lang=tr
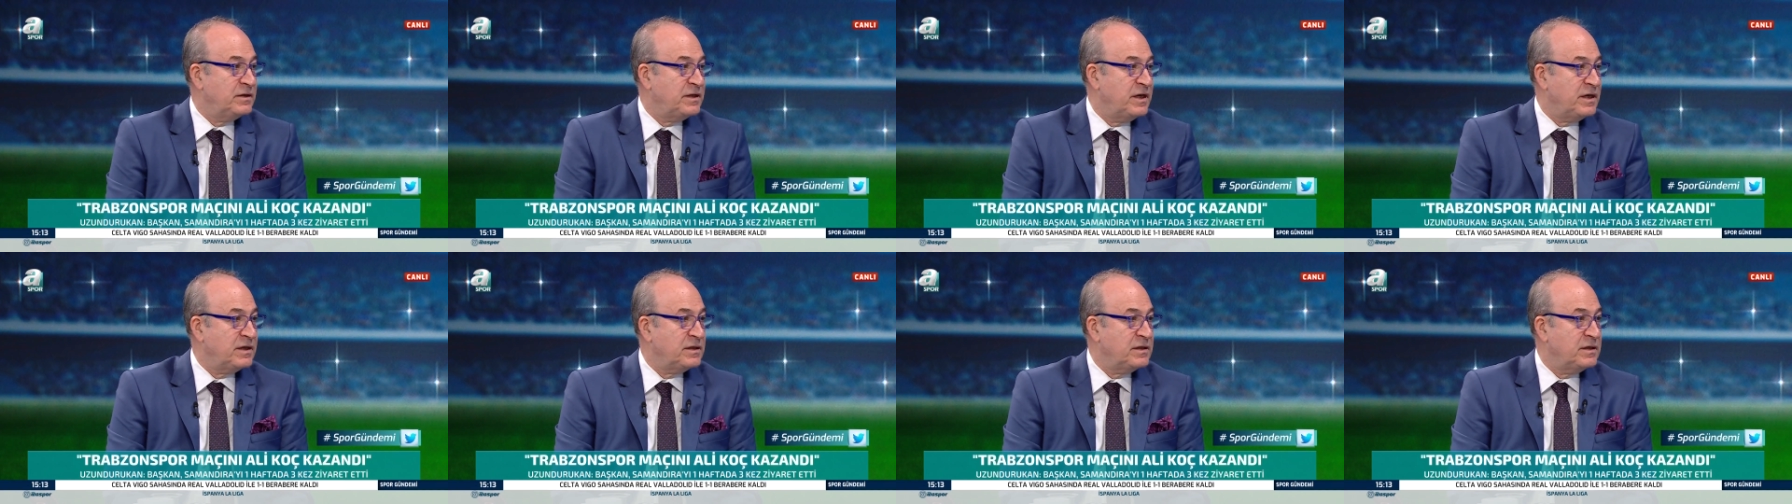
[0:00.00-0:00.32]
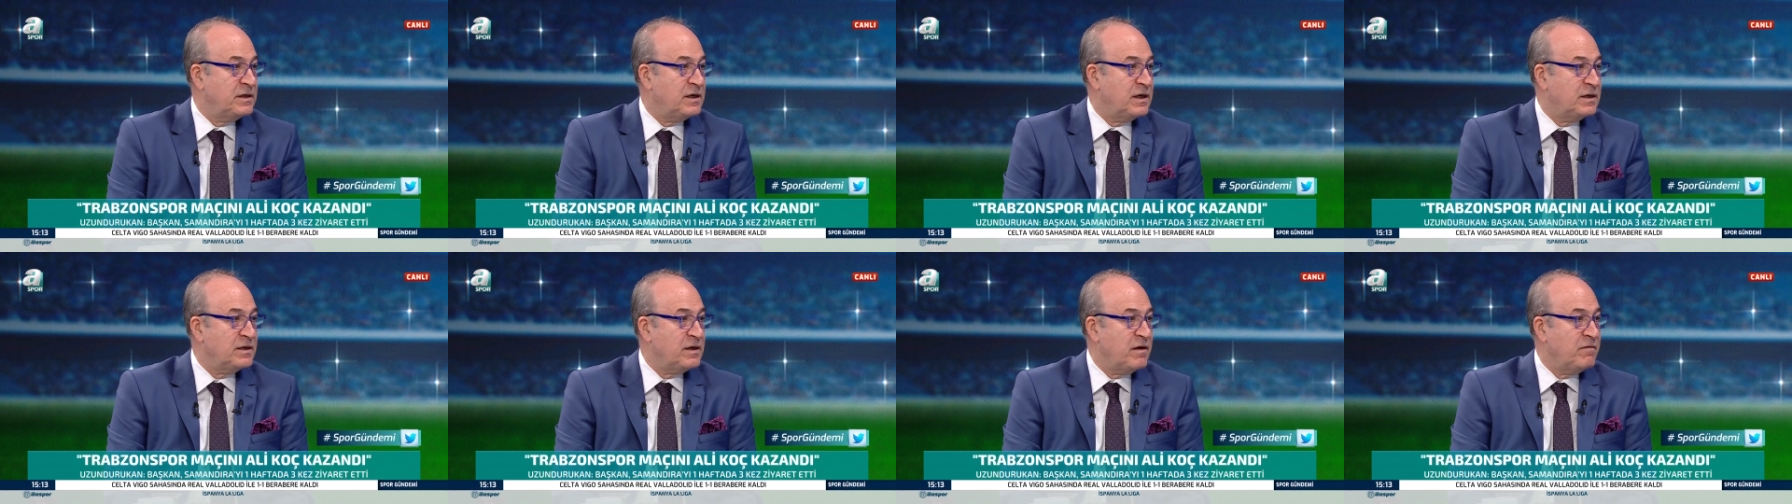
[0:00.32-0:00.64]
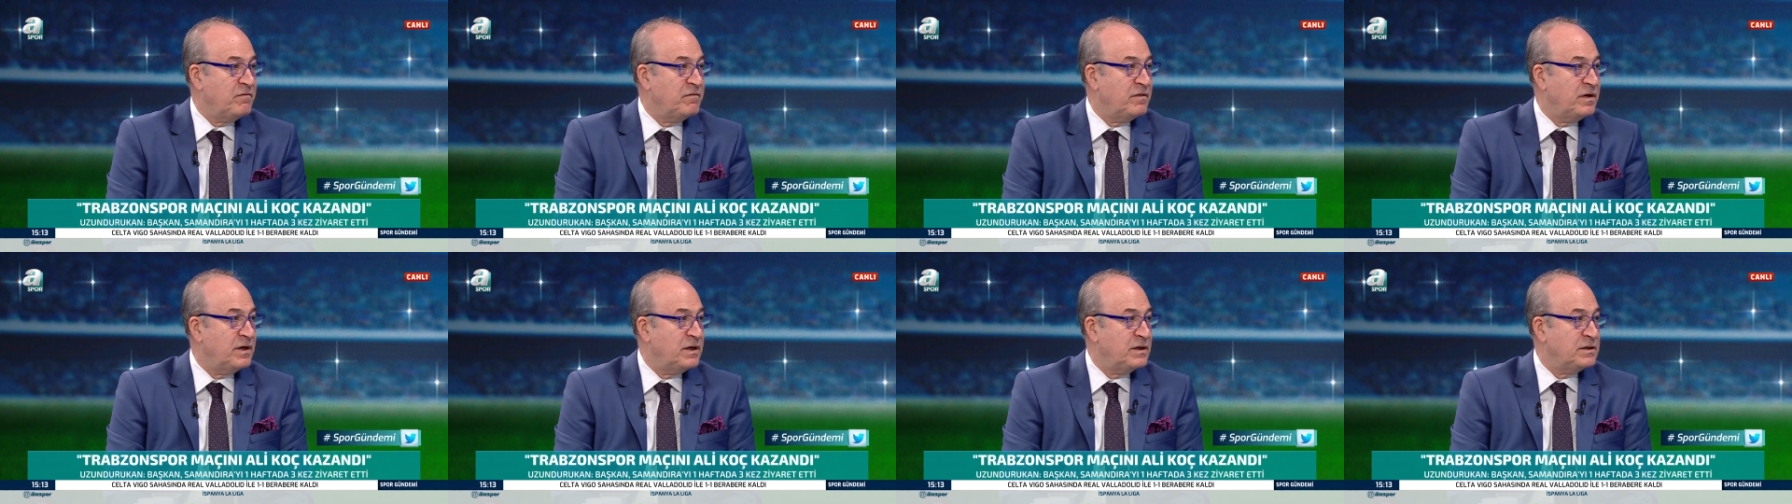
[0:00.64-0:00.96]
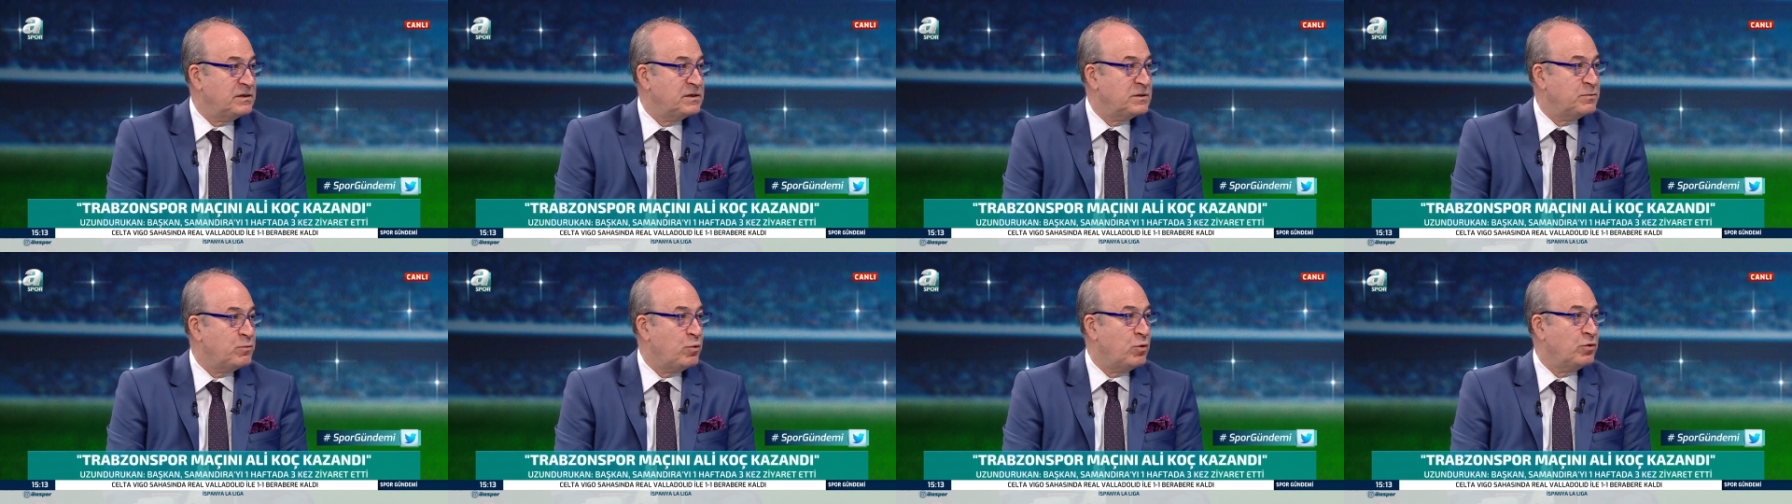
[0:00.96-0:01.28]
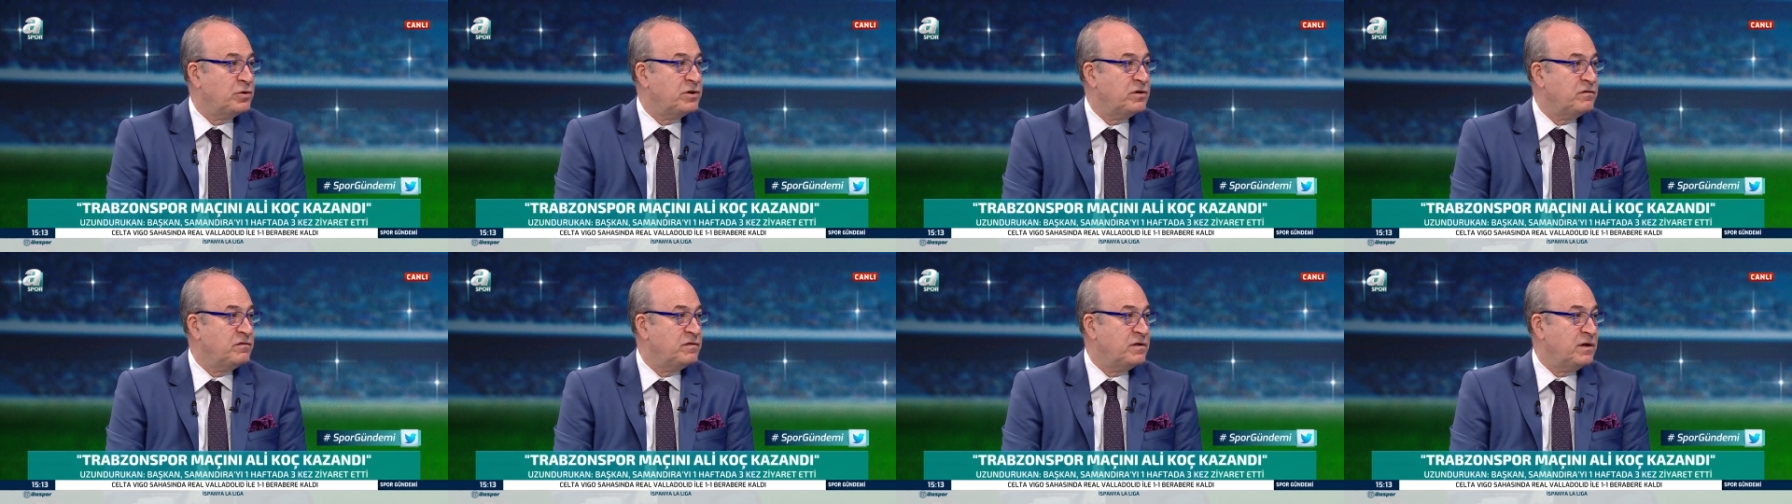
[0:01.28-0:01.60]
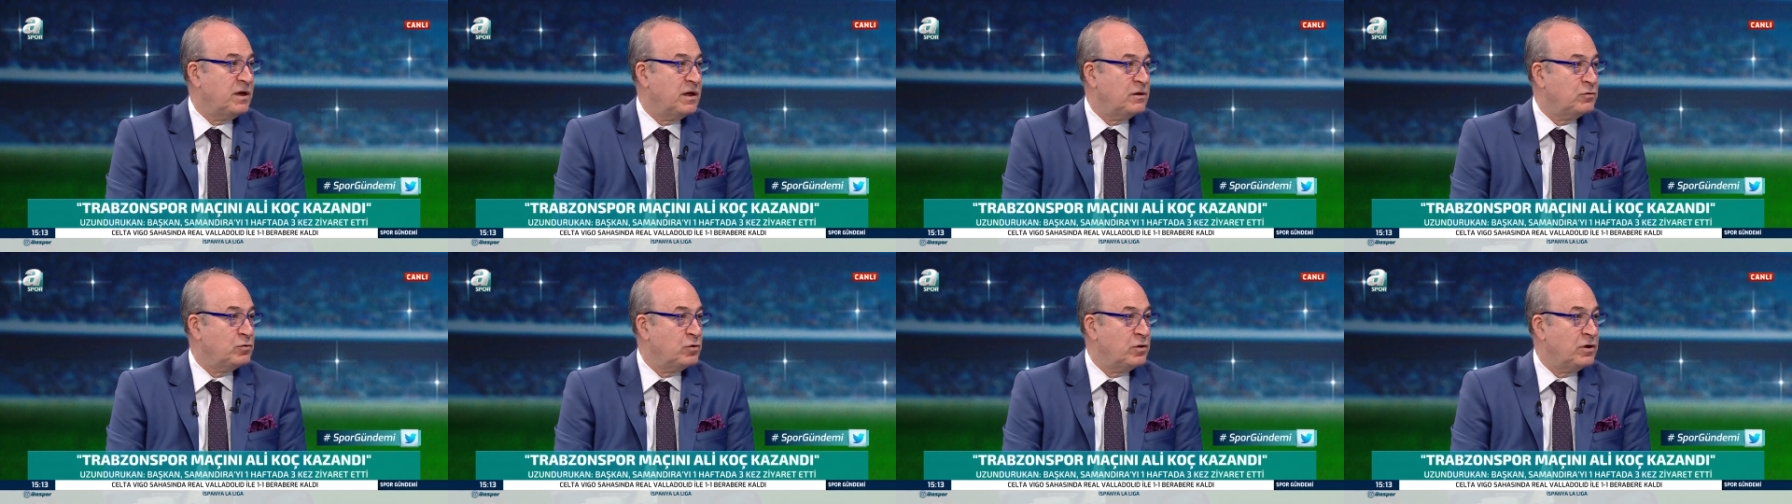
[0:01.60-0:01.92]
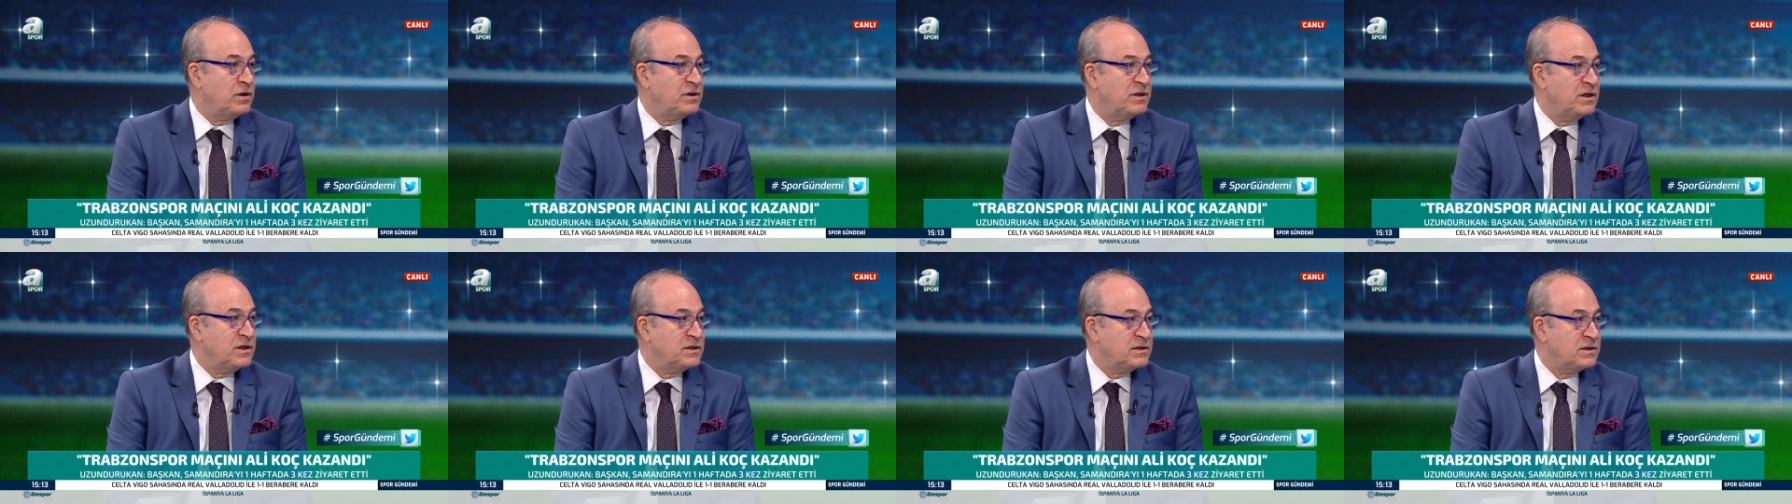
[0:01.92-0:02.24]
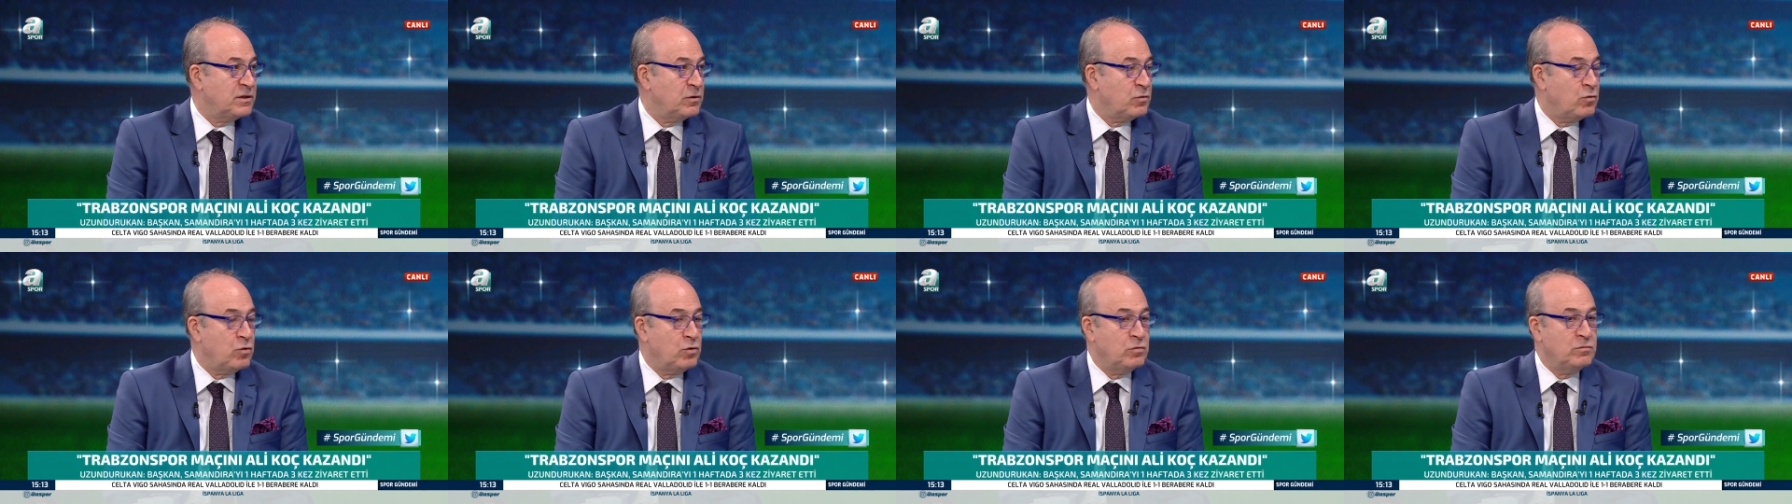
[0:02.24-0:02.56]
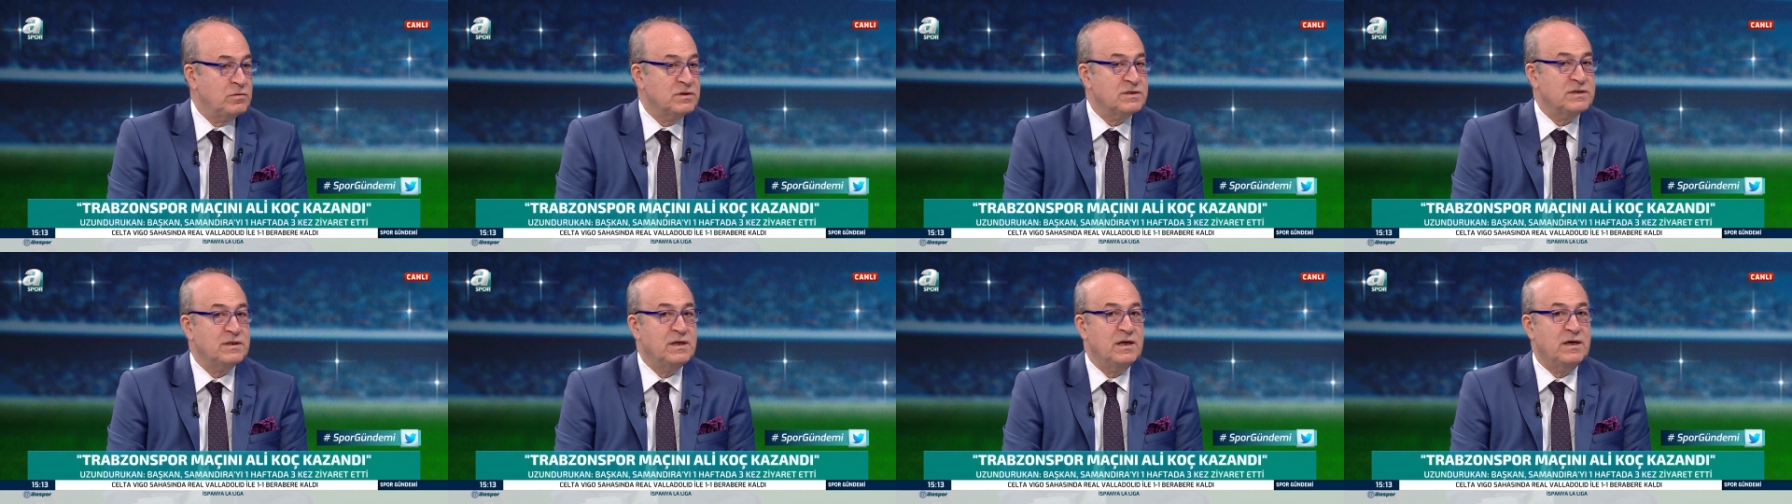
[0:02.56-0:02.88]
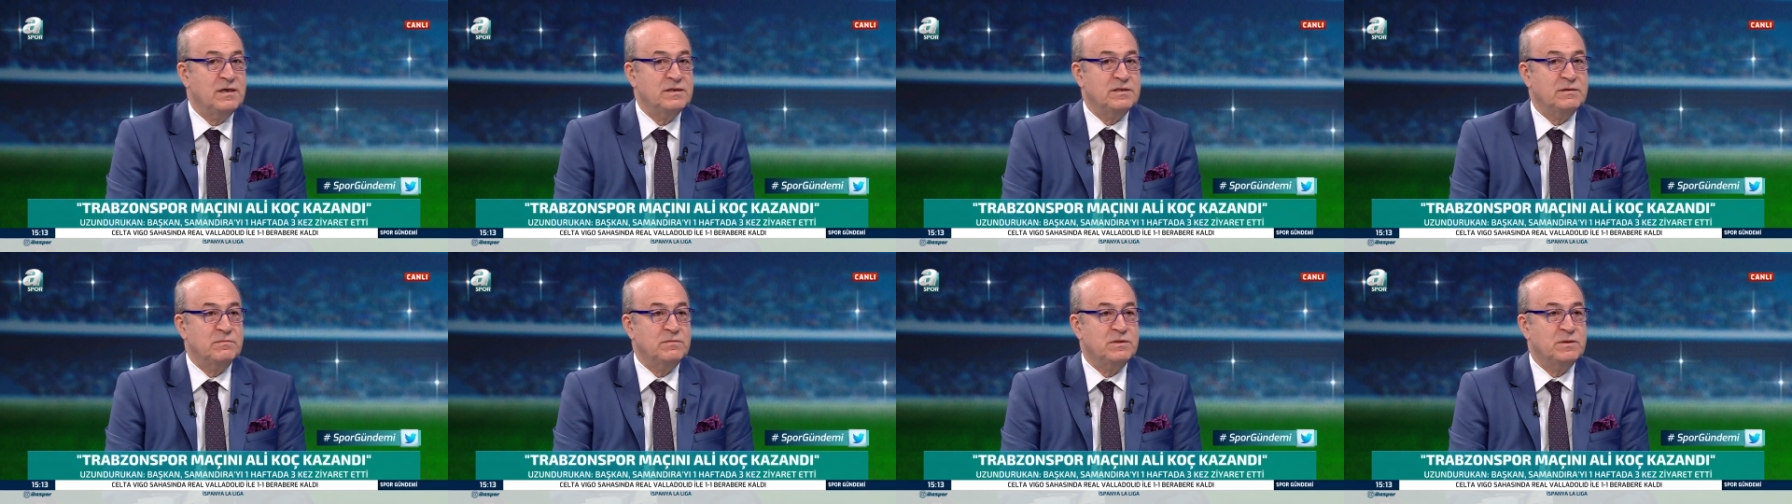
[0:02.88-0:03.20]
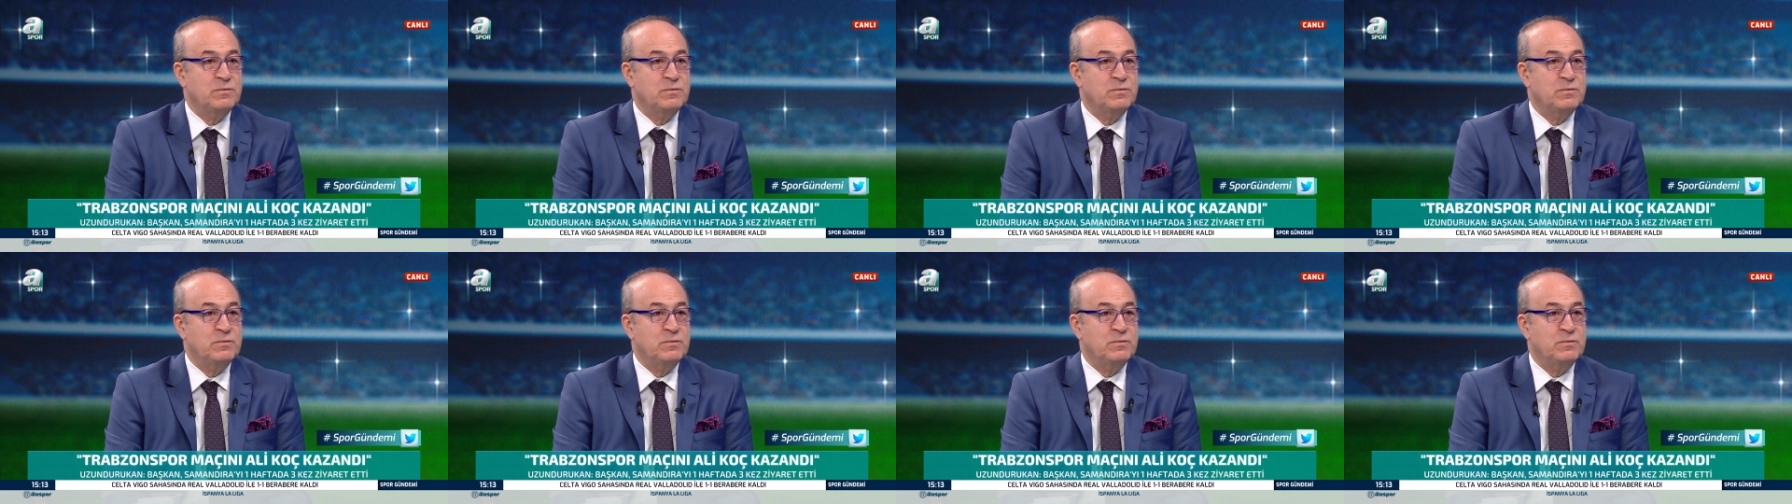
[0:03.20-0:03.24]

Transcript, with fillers: teknik adam ve sportif direktöre destek olması lazım.